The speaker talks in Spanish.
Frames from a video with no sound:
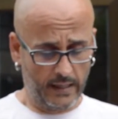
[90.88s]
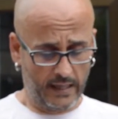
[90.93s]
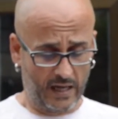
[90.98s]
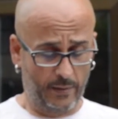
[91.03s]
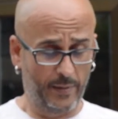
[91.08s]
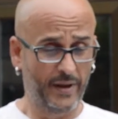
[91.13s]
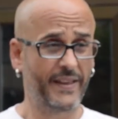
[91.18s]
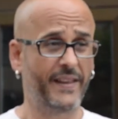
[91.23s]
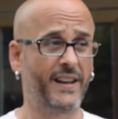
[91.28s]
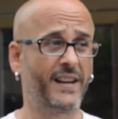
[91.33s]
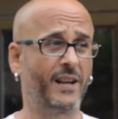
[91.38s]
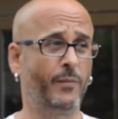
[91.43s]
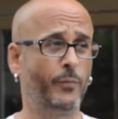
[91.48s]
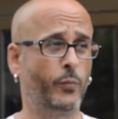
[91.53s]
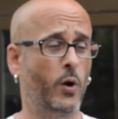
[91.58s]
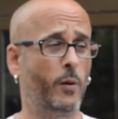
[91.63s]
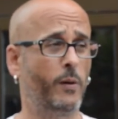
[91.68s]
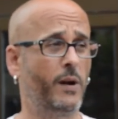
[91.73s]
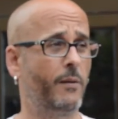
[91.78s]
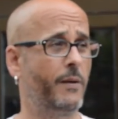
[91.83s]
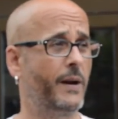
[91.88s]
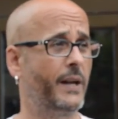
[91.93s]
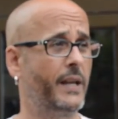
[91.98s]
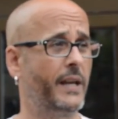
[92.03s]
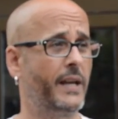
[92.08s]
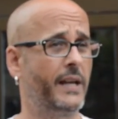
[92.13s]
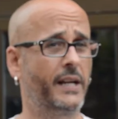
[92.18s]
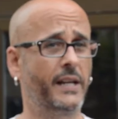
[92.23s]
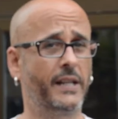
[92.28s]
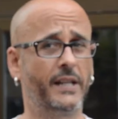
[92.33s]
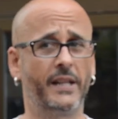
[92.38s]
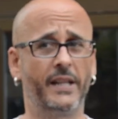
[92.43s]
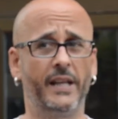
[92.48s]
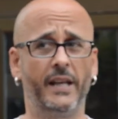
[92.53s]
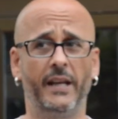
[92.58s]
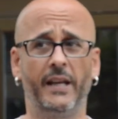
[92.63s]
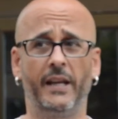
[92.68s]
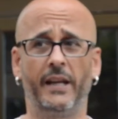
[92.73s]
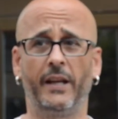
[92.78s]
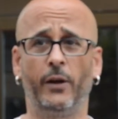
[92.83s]
Amaya del Campo hablaba ayer
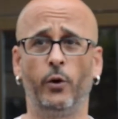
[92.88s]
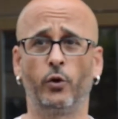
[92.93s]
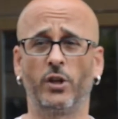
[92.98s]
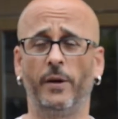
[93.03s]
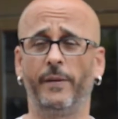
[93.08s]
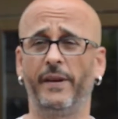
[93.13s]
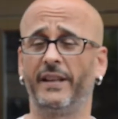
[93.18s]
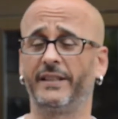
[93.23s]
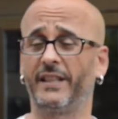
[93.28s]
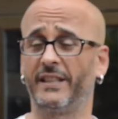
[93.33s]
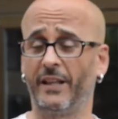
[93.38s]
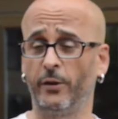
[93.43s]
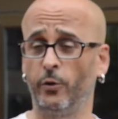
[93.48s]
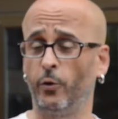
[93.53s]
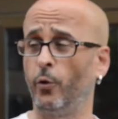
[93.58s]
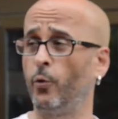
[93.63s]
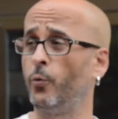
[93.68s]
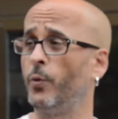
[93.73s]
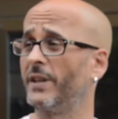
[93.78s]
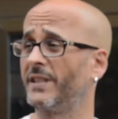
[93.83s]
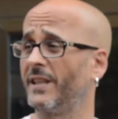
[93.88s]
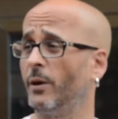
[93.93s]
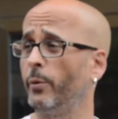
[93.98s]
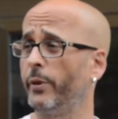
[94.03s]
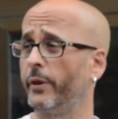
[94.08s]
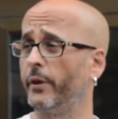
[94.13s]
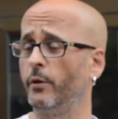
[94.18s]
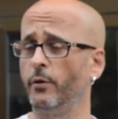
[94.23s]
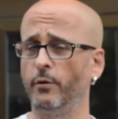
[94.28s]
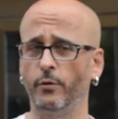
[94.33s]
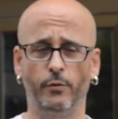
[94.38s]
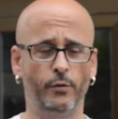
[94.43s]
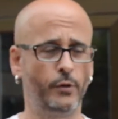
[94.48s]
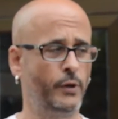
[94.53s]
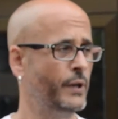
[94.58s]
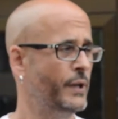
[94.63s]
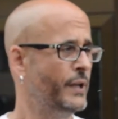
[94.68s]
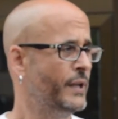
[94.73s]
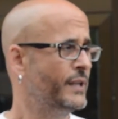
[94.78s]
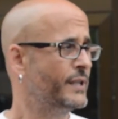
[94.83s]
de que no se habría tratado de un desahucio,
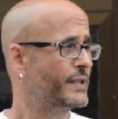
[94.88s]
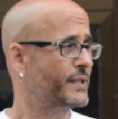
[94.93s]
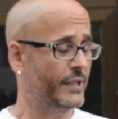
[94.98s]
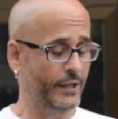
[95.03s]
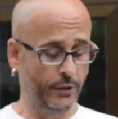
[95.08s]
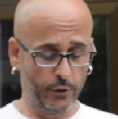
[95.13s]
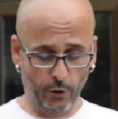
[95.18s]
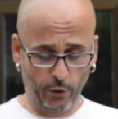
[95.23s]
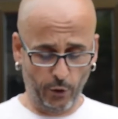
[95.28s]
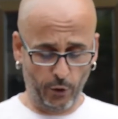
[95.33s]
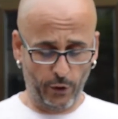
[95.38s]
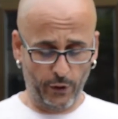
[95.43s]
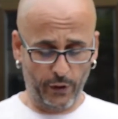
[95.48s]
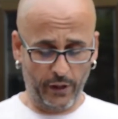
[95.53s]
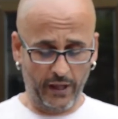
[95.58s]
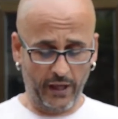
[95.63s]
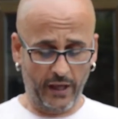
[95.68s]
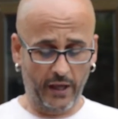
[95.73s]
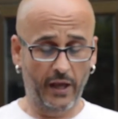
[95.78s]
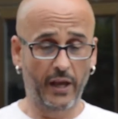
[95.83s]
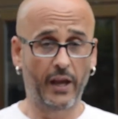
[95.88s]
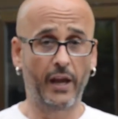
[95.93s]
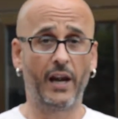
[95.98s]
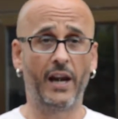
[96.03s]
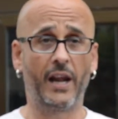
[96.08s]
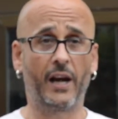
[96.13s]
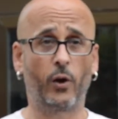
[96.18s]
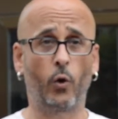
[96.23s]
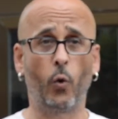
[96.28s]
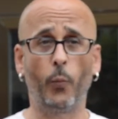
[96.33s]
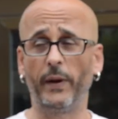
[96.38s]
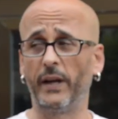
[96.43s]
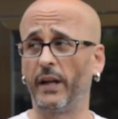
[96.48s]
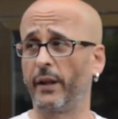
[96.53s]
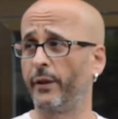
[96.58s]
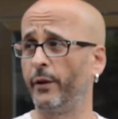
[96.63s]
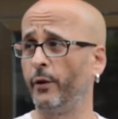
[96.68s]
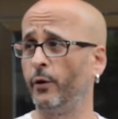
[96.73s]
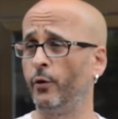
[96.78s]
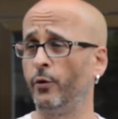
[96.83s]
sino de la
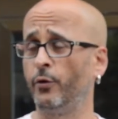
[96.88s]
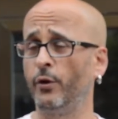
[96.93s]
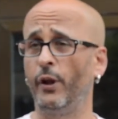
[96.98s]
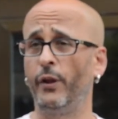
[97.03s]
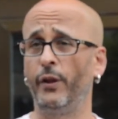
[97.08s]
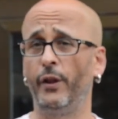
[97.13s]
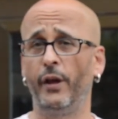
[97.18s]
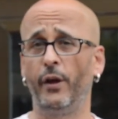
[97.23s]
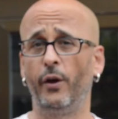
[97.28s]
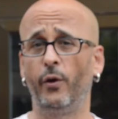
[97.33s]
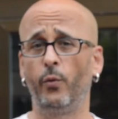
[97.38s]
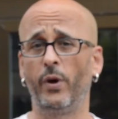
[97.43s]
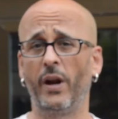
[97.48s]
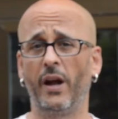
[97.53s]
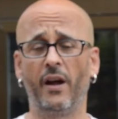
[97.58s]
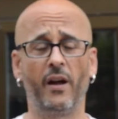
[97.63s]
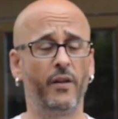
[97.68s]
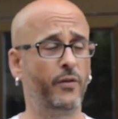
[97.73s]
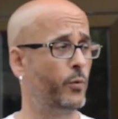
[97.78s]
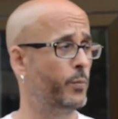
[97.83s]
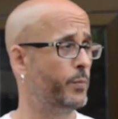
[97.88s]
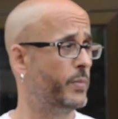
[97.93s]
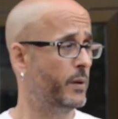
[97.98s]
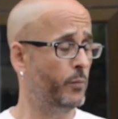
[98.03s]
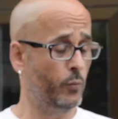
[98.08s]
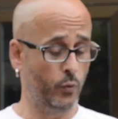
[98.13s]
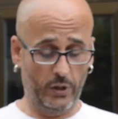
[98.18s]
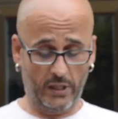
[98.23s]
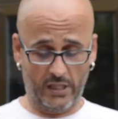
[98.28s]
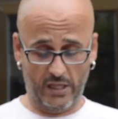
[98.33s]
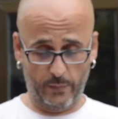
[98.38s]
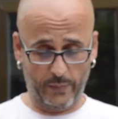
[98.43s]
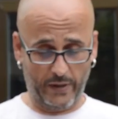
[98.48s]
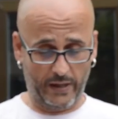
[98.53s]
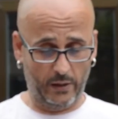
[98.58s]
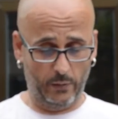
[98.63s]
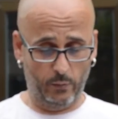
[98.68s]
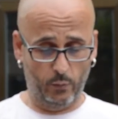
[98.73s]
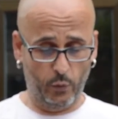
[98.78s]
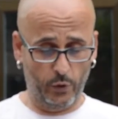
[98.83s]
recuperación de, una, de un bien
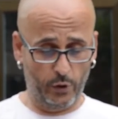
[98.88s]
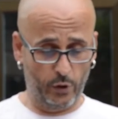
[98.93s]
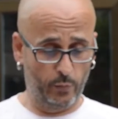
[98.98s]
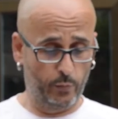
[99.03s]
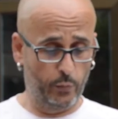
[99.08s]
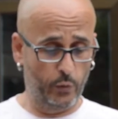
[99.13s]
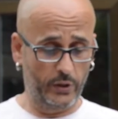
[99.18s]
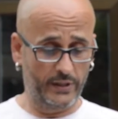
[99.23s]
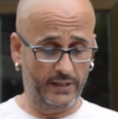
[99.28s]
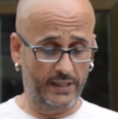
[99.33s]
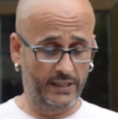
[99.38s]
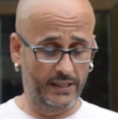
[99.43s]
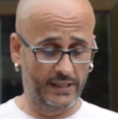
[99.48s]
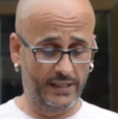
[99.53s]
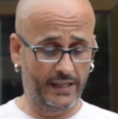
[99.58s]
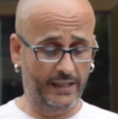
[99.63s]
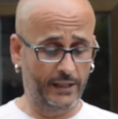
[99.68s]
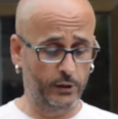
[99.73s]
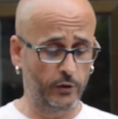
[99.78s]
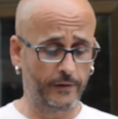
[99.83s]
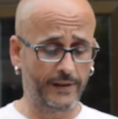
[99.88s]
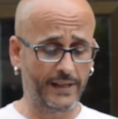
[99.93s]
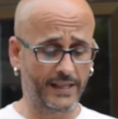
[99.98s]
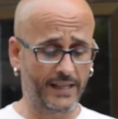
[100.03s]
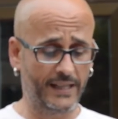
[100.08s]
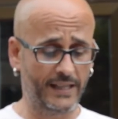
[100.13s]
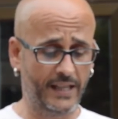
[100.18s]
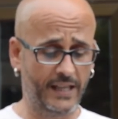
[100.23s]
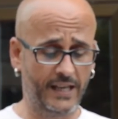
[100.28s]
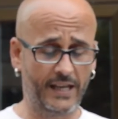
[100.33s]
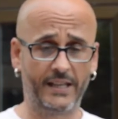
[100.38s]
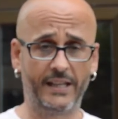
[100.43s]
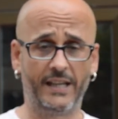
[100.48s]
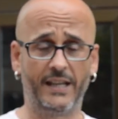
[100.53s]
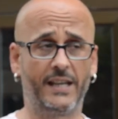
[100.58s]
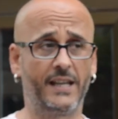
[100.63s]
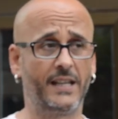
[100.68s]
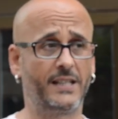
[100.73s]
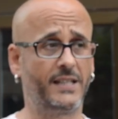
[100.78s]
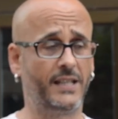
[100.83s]
municipal. Bueno, pues en el decreto de alcaldía en
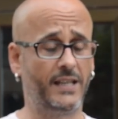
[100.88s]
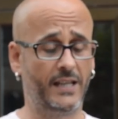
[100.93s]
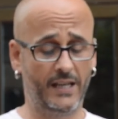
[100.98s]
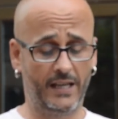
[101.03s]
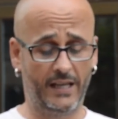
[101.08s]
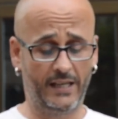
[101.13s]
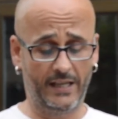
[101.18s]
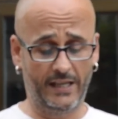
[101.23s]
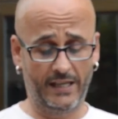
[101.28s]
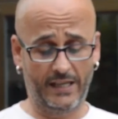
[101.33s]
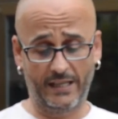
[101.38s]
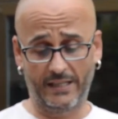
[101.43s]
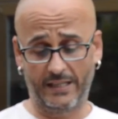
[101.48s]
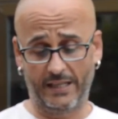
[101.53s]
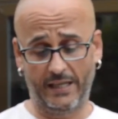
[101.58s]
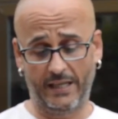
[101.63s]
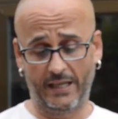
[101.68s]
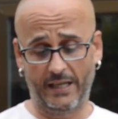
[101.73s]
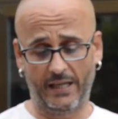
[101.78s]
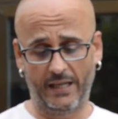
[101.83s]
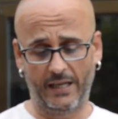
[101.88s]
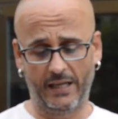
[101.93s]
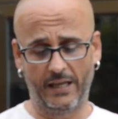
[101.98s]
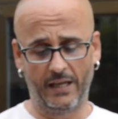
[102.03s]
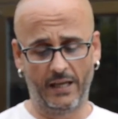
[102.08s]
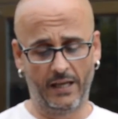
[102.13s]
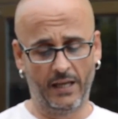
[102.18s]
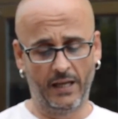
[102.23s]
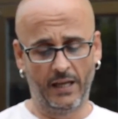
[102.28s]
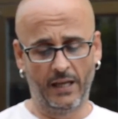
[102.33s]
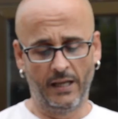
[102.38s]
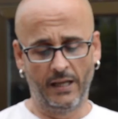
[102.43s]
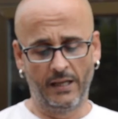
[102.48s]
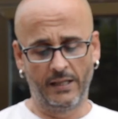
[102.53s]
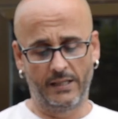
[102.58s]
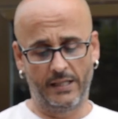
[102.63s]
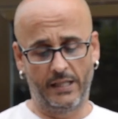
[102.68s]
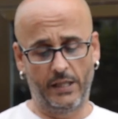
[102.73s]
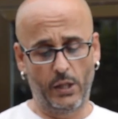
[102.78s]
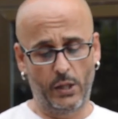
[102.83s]
el que se, en el que se,
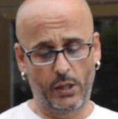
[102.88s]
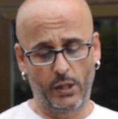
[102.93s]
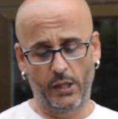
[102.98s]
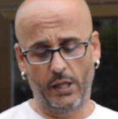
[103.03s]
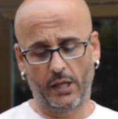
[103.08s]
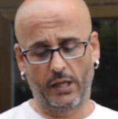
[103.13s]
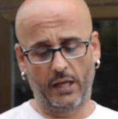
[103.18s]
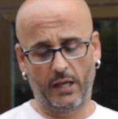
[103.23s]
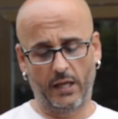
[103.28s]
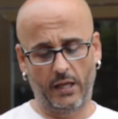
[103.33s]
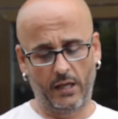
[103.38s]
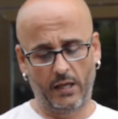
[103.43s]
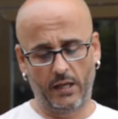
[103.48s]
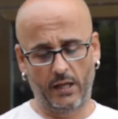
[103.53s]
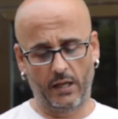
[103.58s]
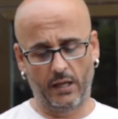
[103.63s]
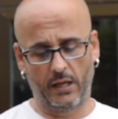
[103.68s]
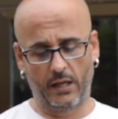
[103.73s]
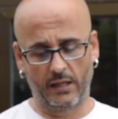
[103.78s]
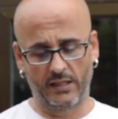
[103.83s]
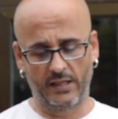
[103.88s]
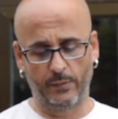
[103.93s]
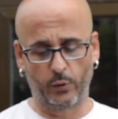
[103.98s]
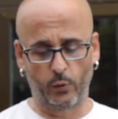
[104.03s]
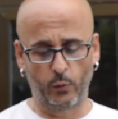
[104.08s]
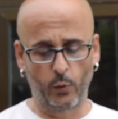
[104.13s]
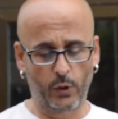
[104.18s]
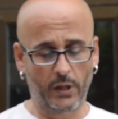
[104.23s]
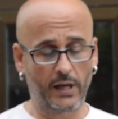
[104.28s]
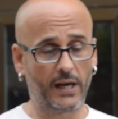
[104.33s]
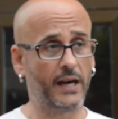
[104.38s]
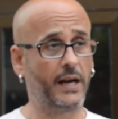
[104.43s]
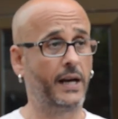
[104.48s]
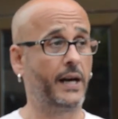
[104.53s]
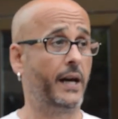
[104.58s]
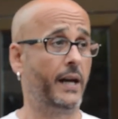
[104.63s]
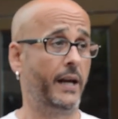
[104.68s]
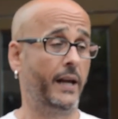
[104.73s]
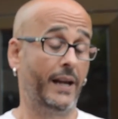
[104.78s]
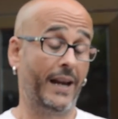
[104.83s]
decide que, que se
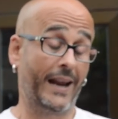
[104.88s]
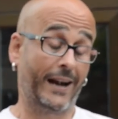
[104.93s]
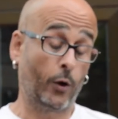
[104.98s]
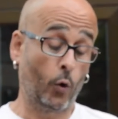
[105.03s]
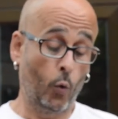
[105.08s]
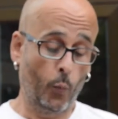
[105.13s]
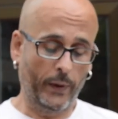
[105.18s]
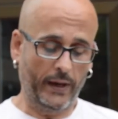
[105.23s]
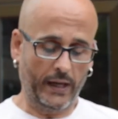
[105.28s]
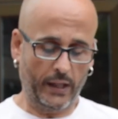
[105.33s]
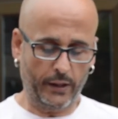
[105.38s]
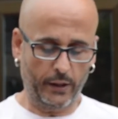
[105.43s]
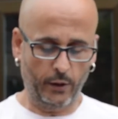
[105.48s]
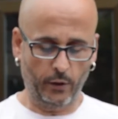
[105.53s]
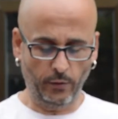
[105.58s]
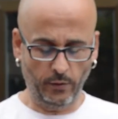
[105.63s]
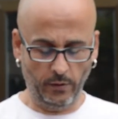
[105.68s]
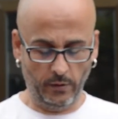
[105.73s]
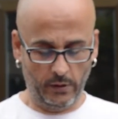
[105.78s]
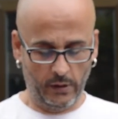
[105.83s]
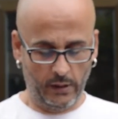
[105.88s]
produzca la recuperación,